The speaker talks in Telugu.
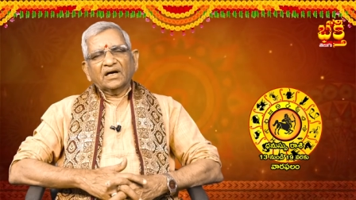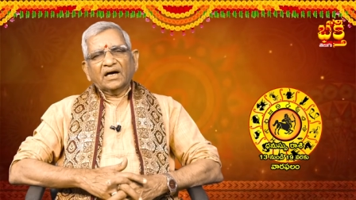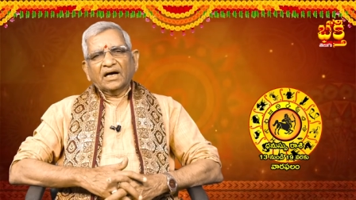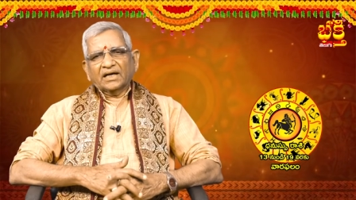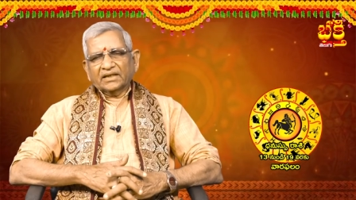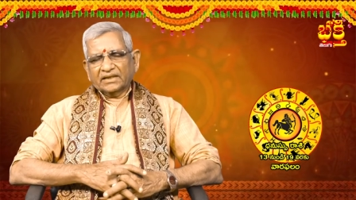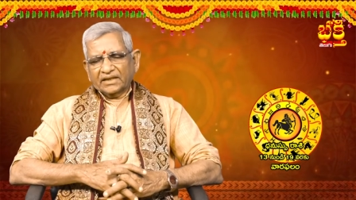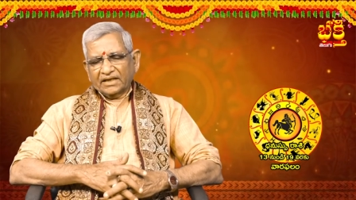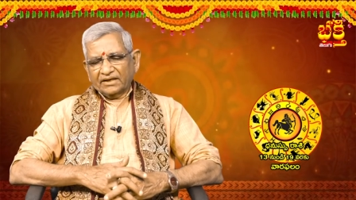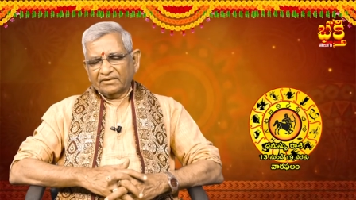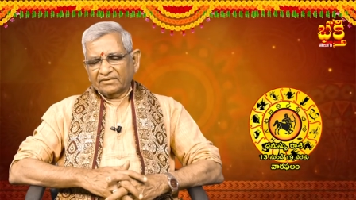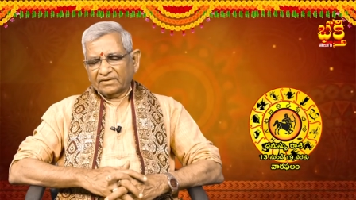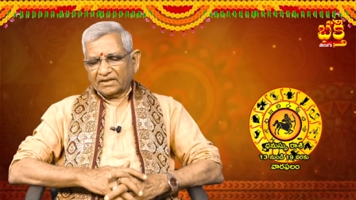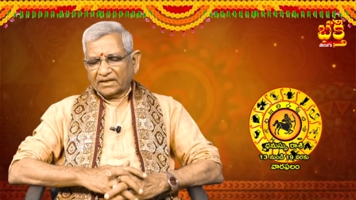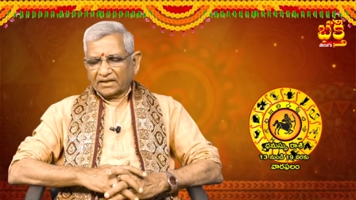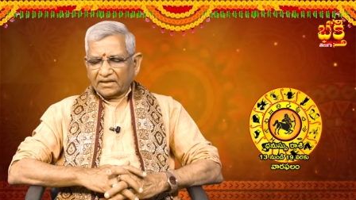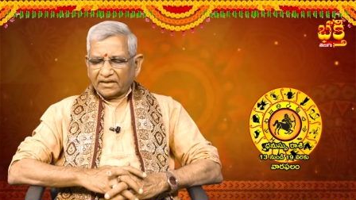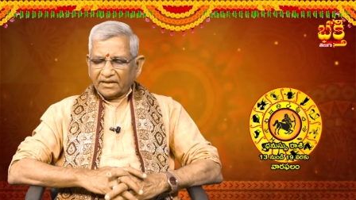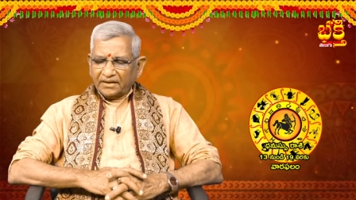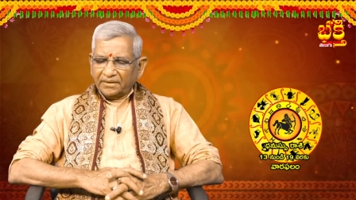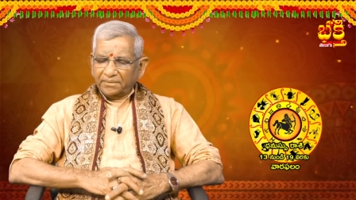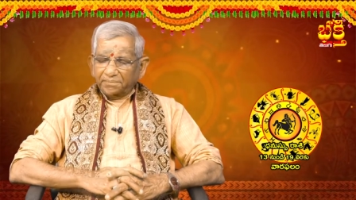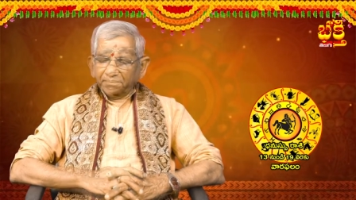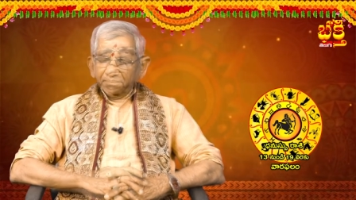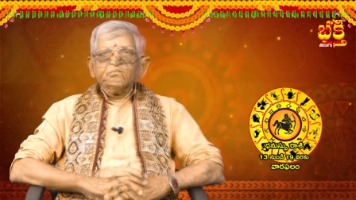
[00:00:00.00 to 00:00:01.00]

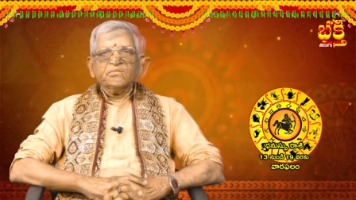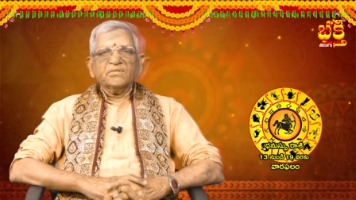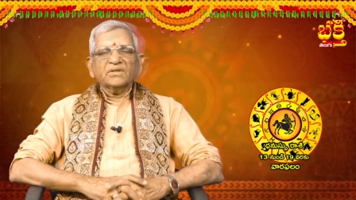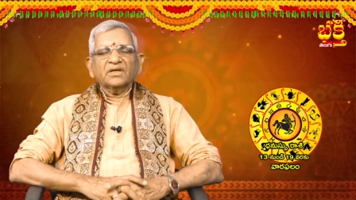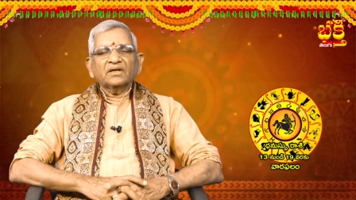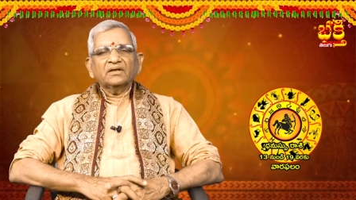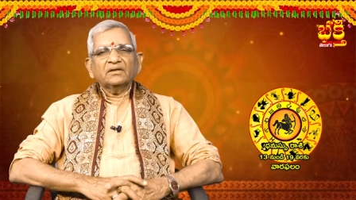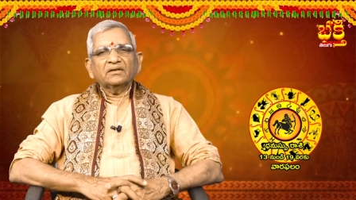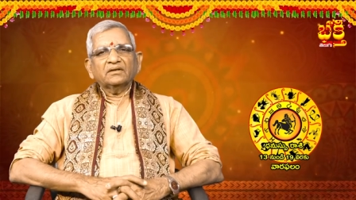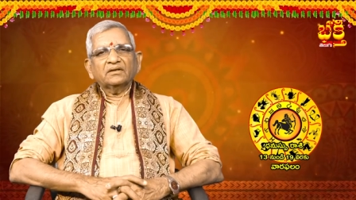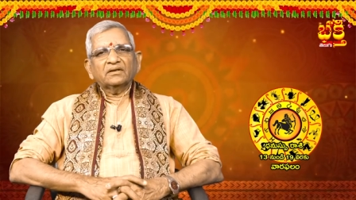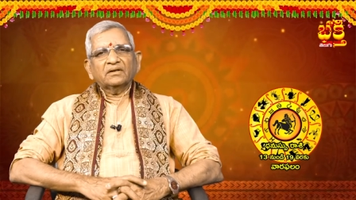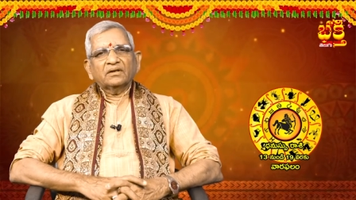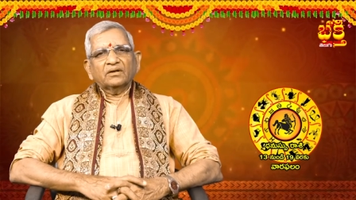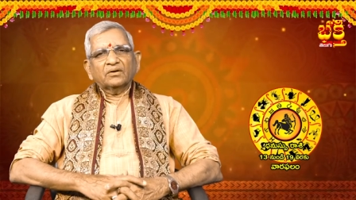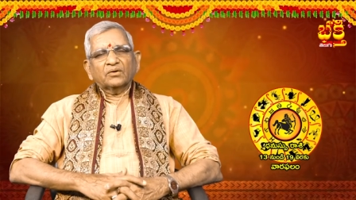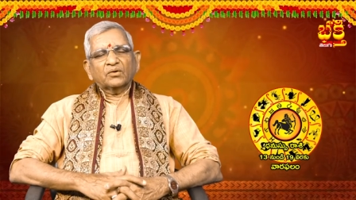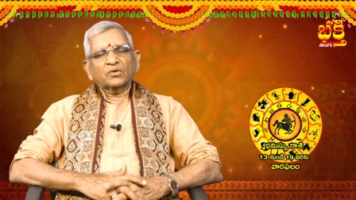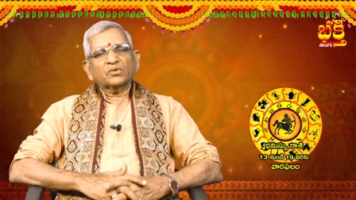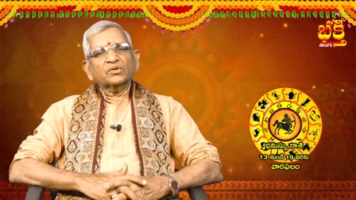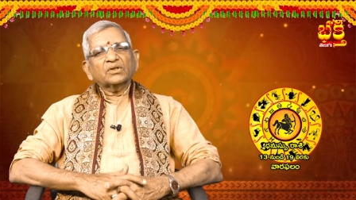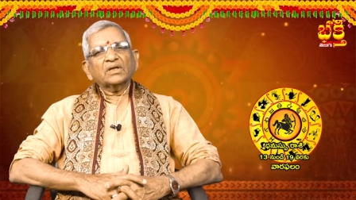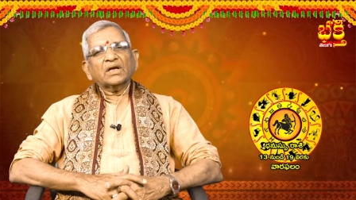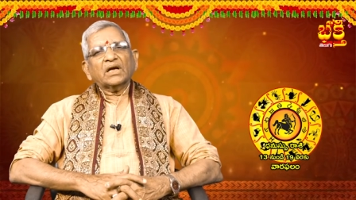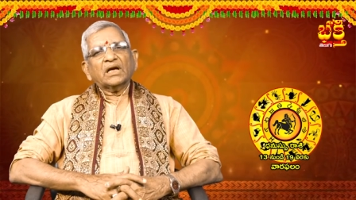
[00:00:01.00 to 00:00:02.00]
అదేమిటంటే
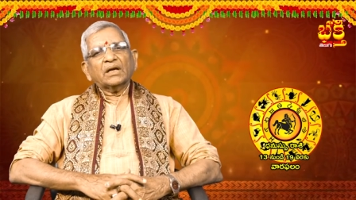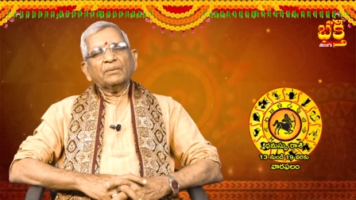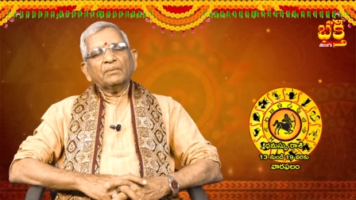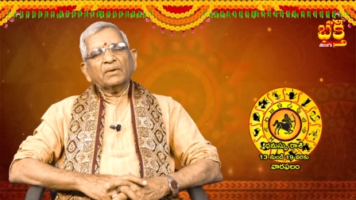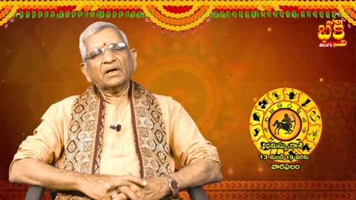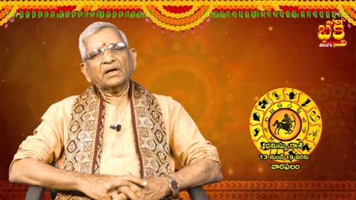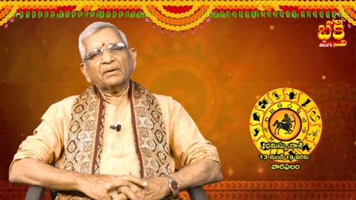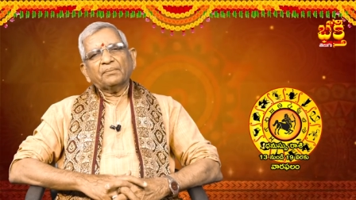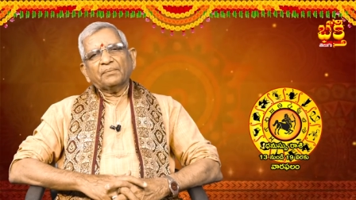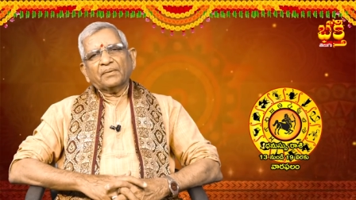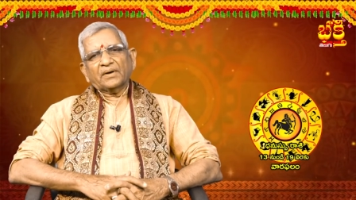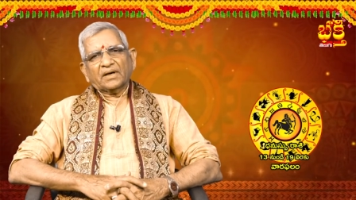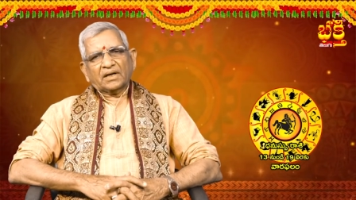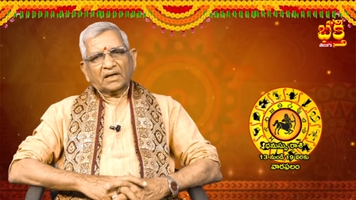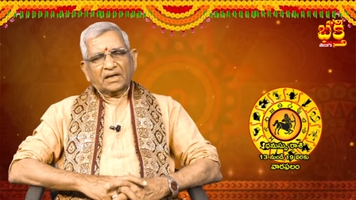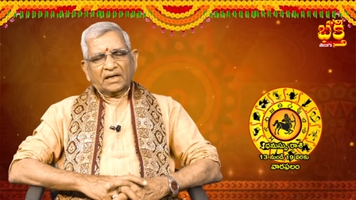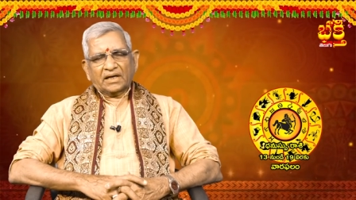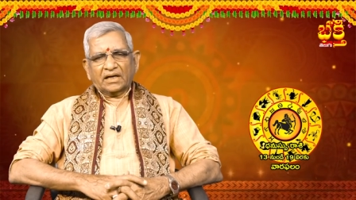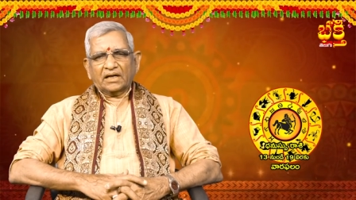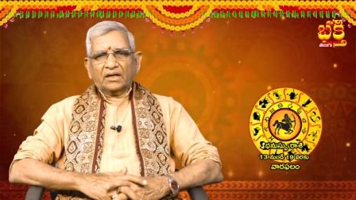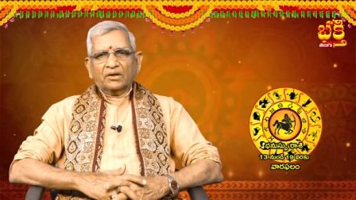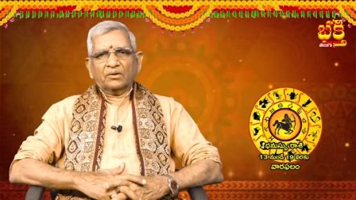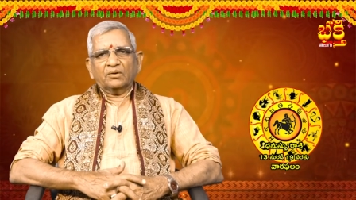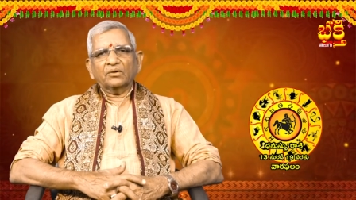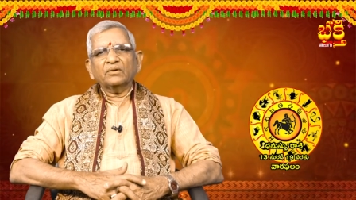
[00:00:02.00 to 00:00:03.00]
రుద్ర నమ్మక
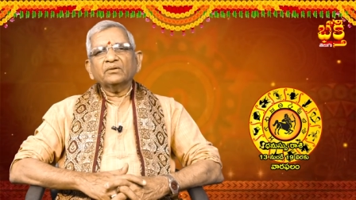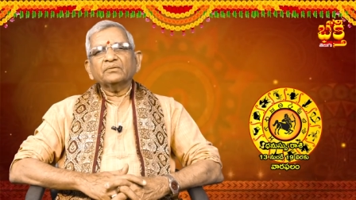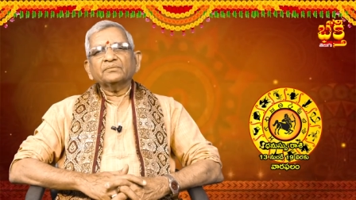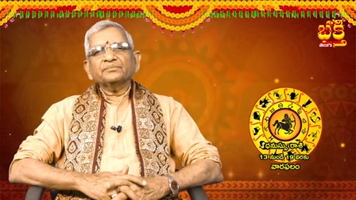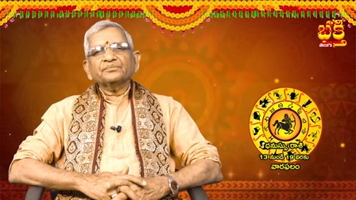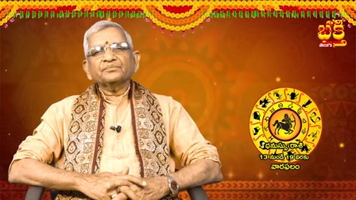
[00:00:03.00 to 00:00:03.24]
పారాయణలో